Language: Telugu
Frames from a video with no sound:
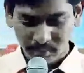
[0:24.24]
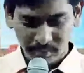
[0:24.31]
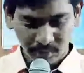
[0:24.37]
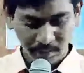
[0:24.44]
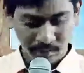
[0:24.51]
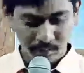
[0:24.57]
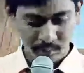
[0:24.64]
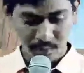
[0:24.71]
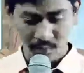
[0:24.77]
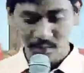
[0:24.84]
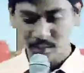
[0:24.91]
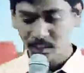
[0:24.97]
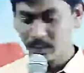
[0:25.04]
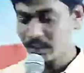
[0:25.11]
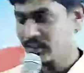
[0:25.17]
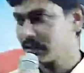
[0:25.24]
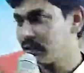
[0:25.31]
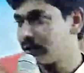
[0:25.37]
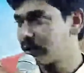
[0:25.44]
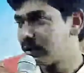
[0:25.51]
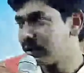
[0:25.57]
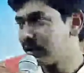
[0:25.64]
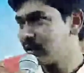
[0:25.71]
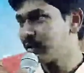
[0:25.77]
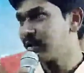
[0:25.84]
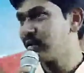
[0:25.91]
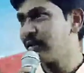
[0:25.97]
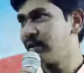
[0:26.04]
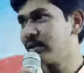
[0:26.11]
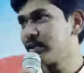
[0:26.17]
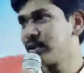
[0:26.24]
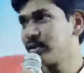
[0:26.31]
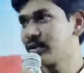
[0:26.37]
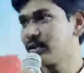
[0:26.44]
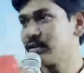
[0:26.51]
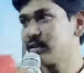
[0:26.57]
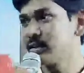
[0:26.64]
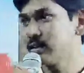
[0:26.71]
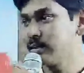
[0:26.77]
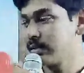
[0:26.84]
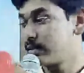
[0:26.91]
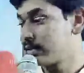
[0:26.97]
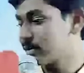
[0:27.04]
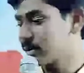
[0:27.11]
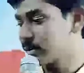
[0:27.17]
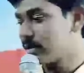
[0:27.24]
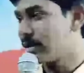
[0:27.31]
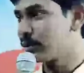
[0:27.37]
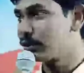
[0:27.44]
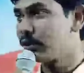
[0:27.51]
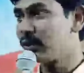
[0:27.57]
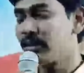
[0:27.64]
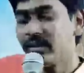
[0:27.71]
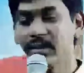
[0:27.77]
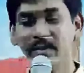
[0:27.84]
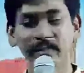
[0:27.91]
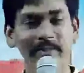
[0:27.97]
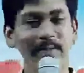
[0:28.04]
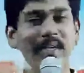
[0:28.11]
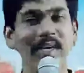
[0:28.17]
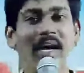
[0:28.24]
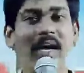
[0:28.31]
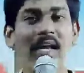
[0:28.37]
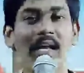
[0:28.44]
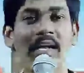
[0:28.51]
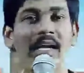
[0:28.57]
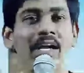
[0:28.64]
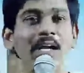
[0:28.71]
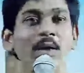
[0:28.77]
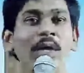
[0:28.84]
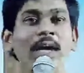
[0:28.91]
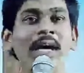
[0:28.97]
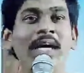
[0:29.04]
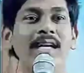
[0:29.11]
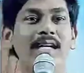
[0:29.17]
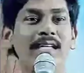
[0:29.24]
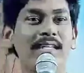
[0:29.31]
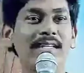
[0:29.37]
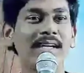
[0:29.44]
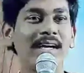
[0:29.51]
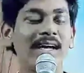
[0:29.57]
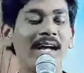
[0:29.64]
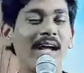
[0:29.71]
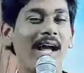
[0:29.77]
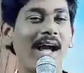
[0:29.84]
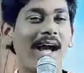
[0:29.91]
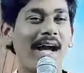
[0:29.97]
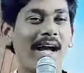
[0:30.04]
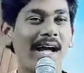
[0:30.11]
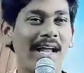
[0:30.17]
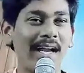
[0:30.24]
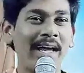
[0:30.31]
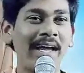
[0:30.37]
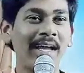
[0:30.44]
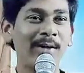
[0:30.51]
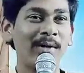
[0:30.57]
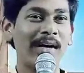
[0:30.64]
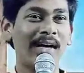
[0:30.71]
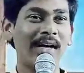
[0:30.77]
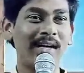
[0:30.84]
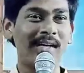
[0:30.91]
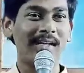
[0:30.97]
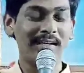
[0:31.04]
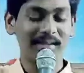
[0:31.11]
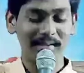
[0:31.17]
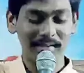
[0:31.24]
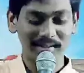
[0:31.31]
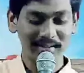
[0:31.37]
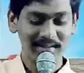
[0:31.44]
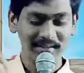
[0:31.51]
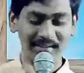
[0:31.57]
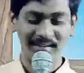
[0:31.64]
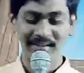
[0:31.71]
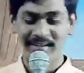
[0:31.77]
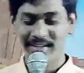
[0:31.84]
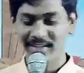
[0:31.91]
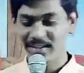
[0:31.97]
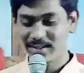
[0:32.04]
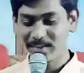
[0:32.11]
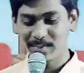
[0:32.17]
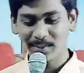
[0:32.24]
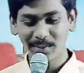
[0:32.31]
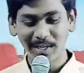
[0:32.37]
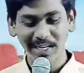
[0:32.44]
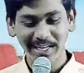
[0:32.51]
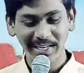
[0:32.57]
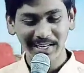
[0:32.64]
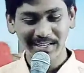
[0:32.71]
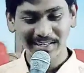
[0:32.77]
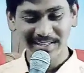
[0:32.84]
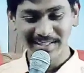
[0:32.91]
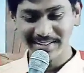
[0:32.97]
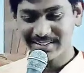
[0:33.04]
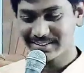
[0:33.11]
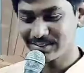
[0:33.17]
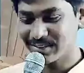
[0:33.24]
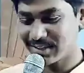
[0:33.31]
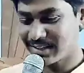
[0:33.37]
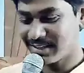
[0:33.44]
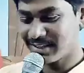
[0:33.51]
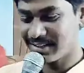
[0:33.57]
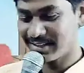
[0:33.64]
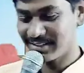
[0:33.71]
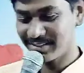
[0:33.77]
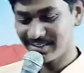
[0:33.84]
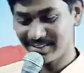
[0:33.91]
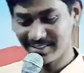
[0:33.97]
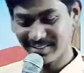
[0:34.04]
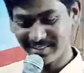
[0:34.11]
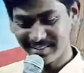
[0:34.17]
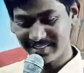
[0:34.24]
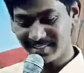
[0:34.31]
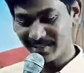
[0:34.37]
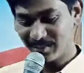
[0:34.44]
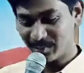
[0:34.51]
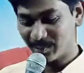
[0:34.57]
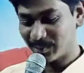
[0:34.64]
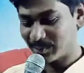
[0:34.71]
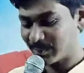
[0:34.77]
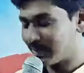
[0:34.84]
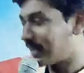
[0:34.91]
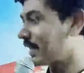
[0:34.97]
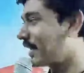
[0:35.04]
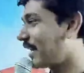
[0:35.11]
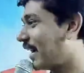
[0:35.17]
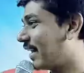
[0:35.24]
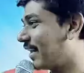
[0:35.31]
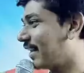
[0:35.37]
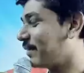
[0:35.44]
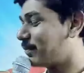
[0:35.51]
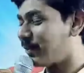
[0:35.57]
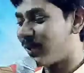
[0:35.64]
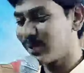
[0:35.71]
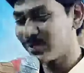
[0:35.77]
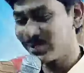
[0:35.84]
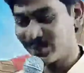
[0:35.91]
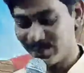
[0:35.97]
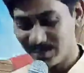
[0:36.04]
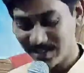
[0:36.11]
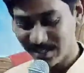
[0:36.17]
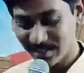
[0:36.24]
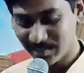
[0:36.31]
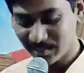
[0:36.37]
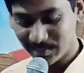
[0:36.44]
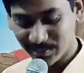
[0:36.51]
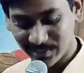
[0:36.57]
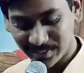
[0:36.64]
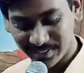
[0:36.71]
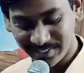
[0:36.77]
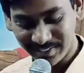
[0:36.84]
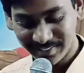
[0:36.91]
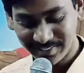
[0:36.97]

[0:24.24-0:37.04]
సంతోషంగా ఉన్న వారందరం కూడా రెండు చేతులు ఎత్తి దేవునికి స్థుతులను చెల్లిద్దాం అలేలుయా హలేలుయా నేను చెప్పే వాక్యానికి నిదర్శనంగా ఇప్పుడు అదే బాక్స్ని చూస్తే అర్థమవుతుంది